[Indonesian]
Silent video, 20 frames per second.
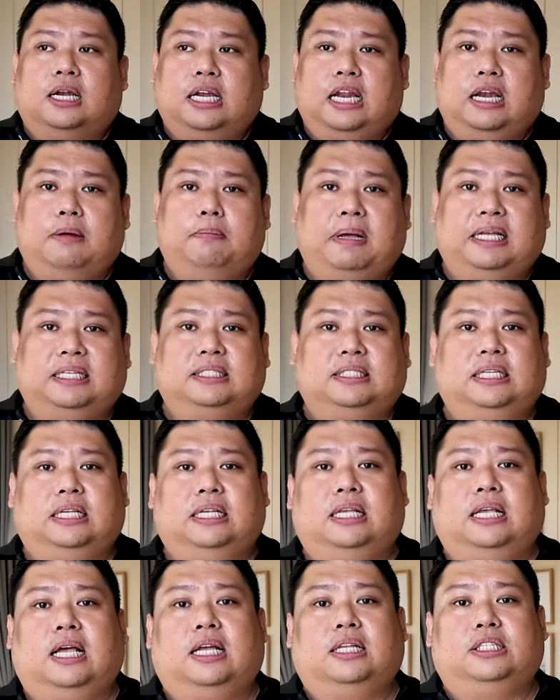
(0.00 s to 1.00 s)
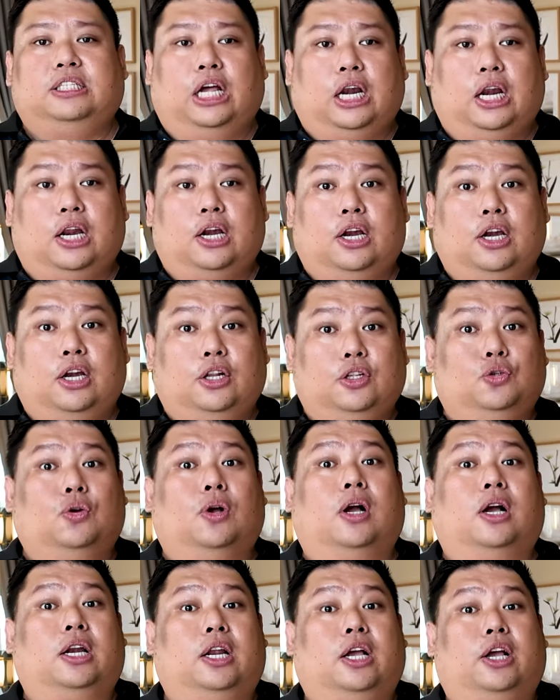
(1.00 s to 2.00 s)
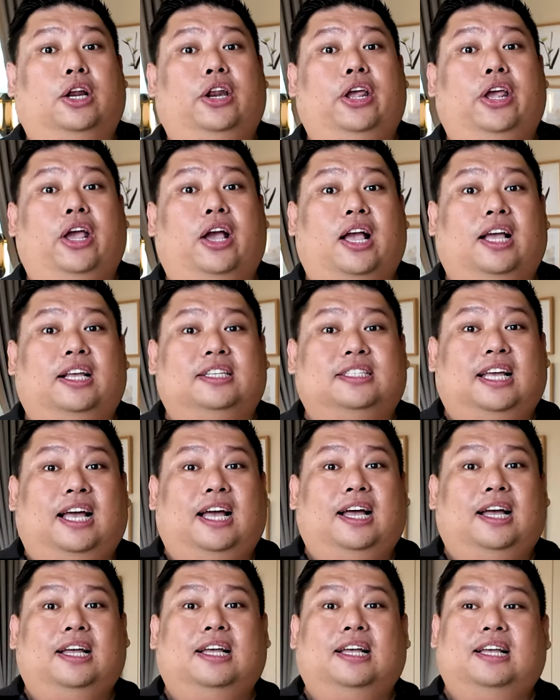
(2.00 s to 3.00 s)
dan pastinya jalanannya juga gede-gede ya guys ya.